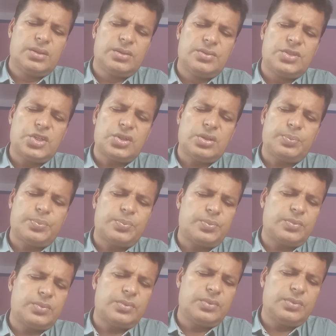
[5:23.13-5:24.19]
যেসব
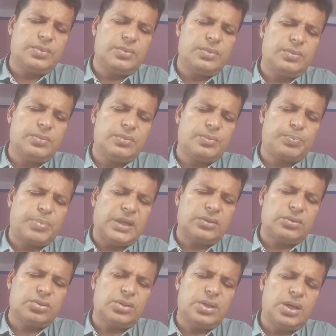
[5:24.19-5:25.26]

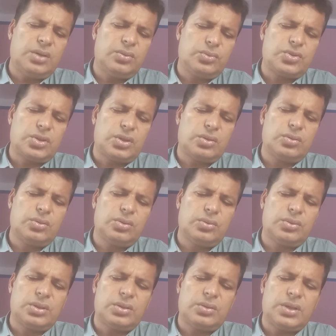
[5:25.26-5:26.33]
প্রার্থনা উৎসর্গ
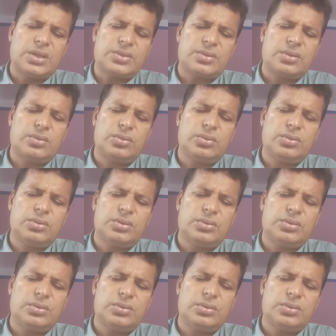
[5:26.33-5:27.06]
অন্যান্য আচরণ